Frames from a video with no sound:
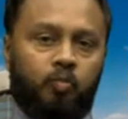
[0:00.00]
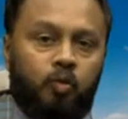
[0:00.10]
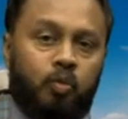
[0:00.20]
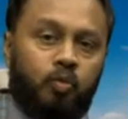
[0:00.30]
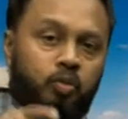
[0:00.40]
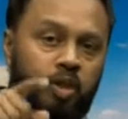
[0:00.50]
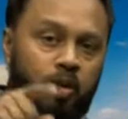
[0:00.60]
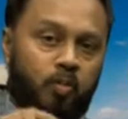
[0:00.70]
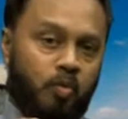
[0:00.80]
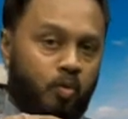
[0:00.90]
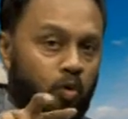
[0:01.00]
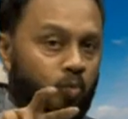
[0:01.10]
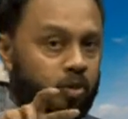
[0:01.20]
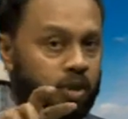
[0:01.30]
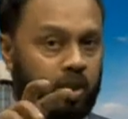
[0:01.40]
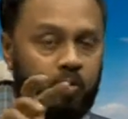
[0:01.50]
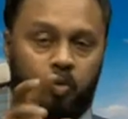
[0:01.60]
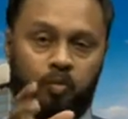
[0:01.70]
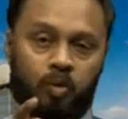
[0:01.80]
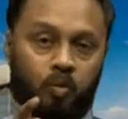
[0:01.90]
ওই বন্ধু যেটা বলবে অলমোস্ট সেটাই
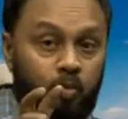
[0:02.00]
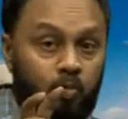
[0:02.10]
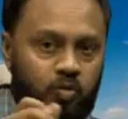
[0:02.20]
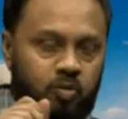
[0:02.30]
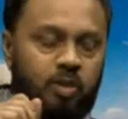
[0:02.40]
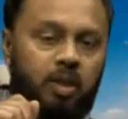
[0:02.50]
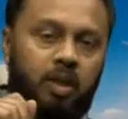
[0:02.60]
করবে অলমোস্ট